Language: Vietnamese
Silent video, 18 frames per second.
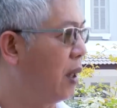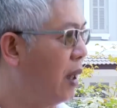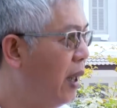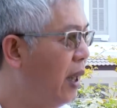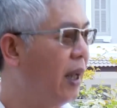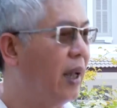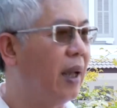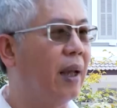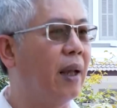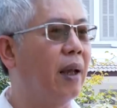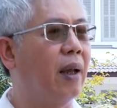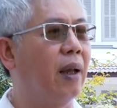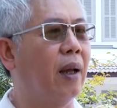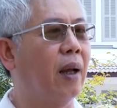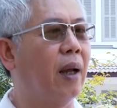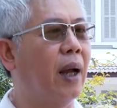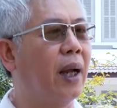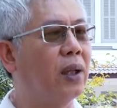thì
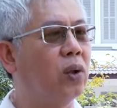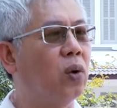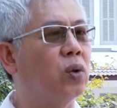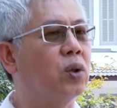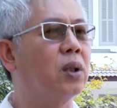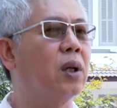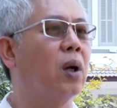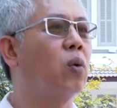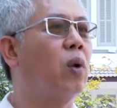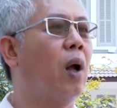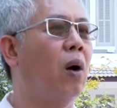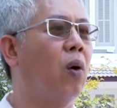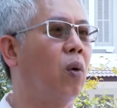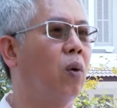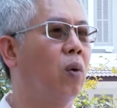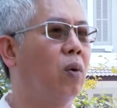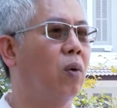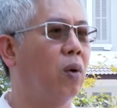anh tổ chức đấu
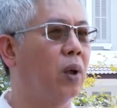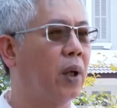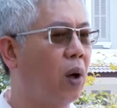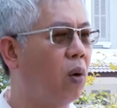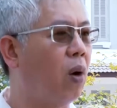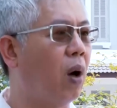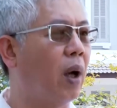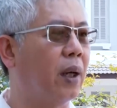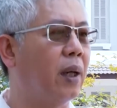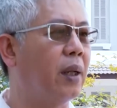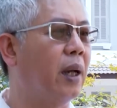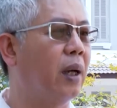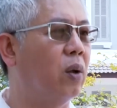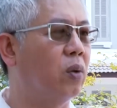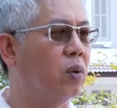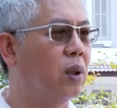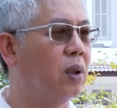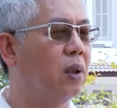thầu kêu gọi các
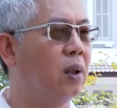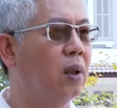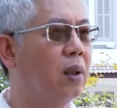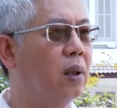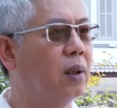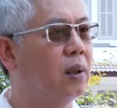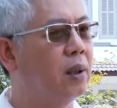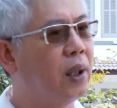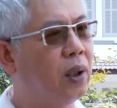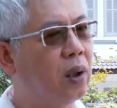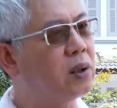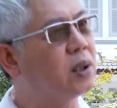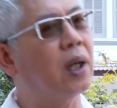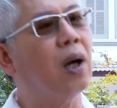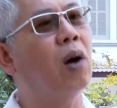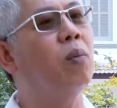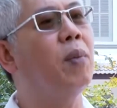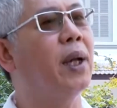nhà đầu tư thì nó
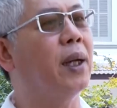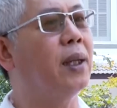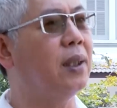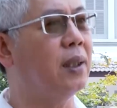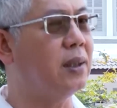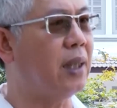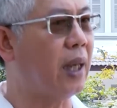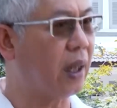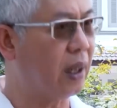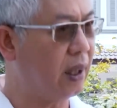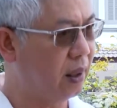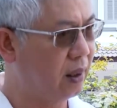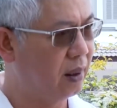sẽ không bị cái tình trạng đấy.